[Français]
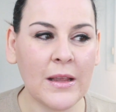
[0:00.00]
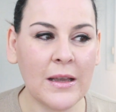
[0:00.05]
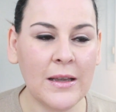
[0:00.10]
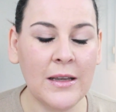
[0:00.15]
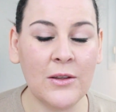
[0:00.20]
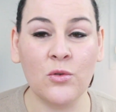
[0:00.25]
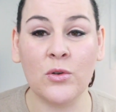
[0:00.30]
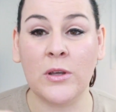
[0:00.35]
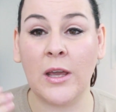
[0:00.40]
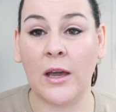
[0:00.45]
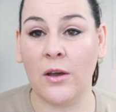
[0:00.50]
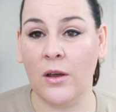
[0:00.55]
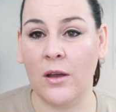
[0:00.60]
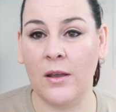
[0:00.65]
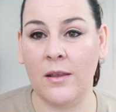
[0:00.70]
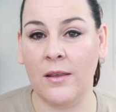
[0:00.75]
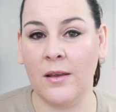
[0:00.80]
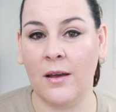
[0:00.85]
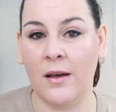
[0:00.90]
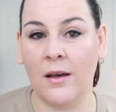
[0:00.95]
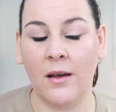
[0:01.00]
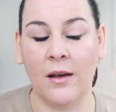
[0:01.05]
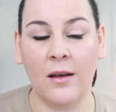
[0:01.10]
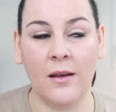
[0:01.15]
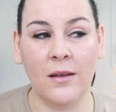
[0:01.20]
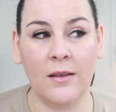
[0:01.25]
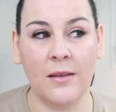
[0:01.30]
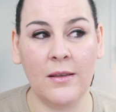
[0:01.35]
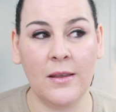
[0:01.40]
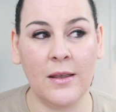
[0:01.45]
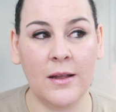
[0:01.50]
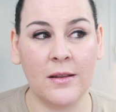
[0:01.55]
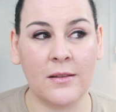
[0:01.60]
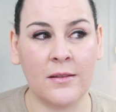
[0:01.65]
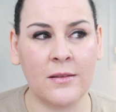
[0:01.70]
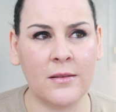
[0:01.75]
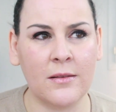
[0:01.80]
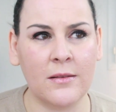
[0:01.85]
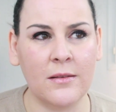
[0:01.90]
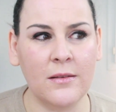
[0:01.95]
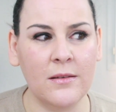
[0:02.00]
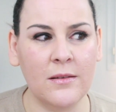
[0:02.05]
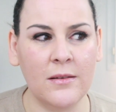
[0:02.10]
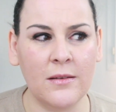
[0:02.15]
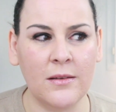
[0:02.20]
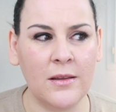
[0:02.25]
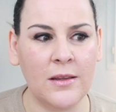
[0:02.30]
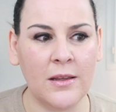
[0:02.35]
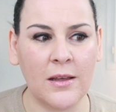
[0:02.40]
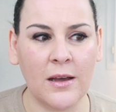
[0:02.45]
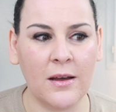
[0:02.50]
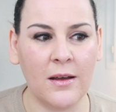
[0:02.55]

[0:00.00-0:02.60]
Et donc il y